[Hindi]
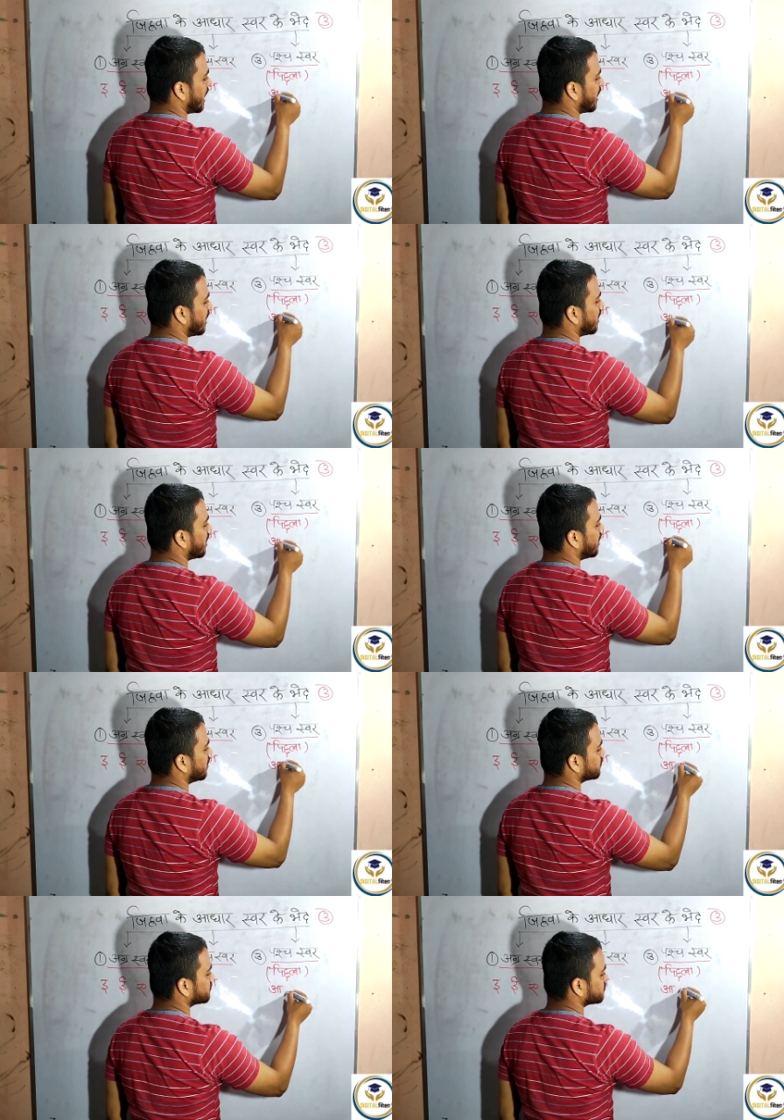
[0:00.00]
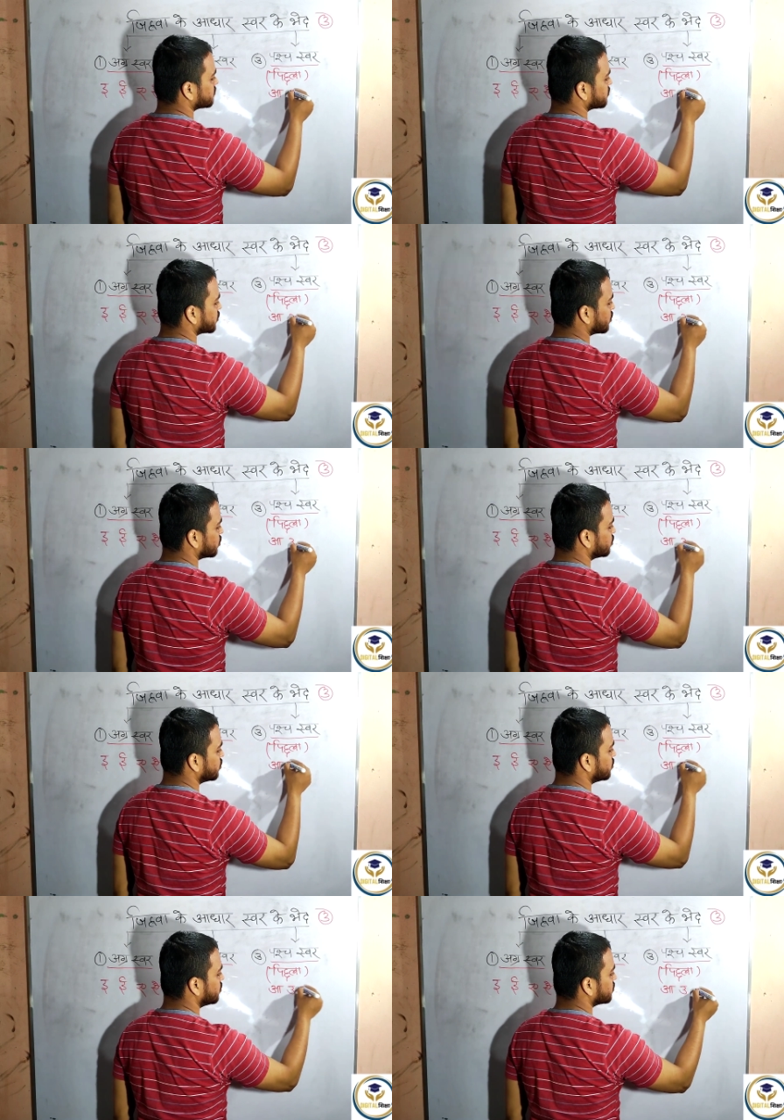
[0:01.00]
आ उ
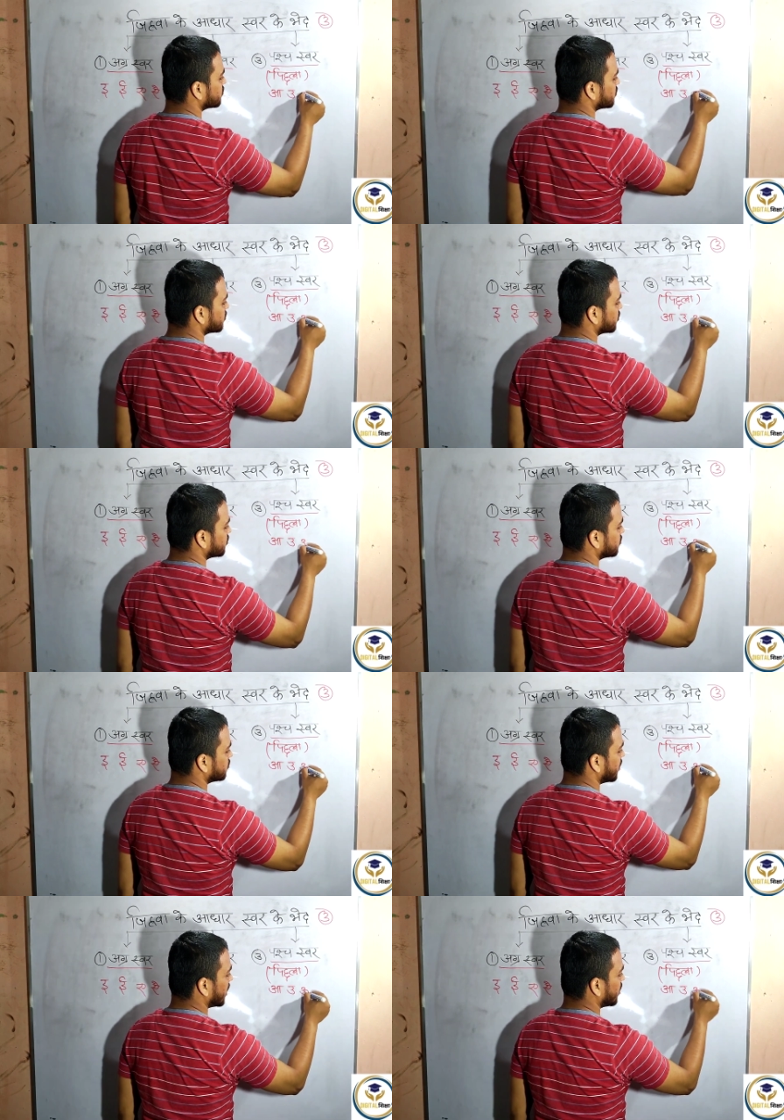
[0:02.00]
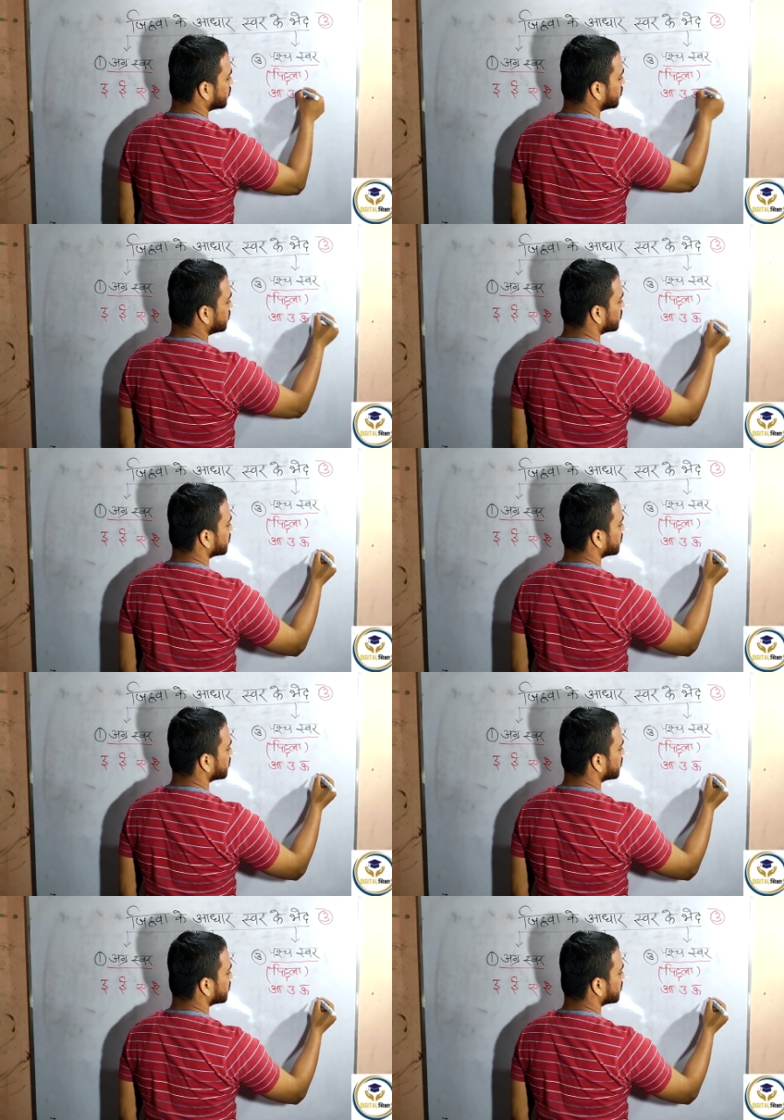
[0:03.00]
बड़ा उ